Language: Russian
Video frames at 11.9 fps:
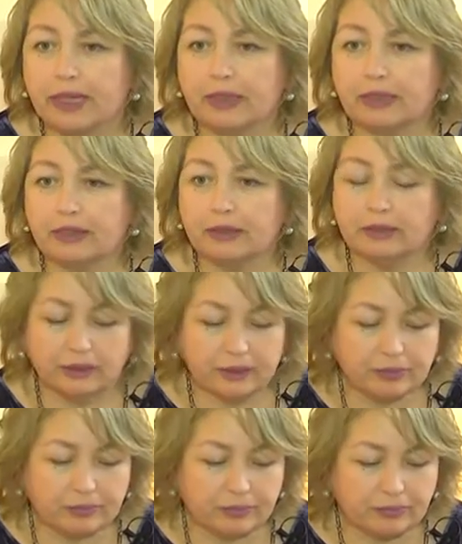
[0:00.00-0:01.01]
И
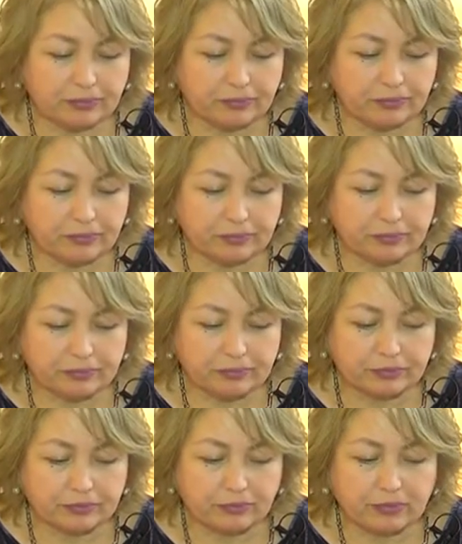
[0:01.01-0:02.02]
э,
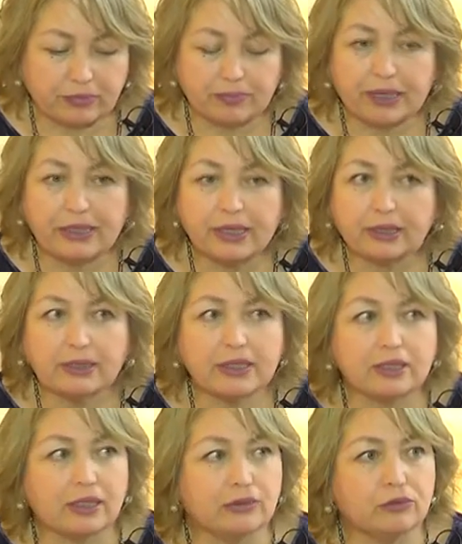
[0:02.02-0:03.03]
э, понятно
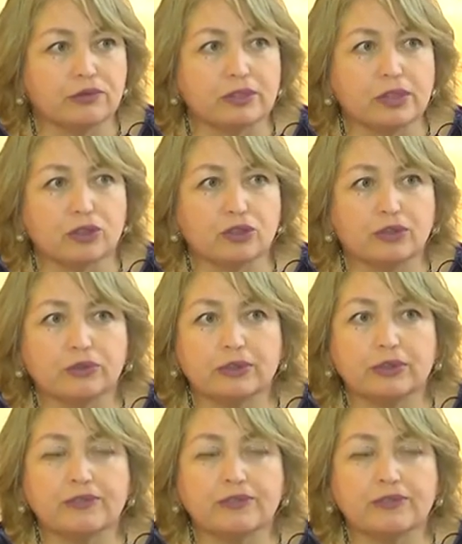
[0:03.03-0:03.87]
становится, что вот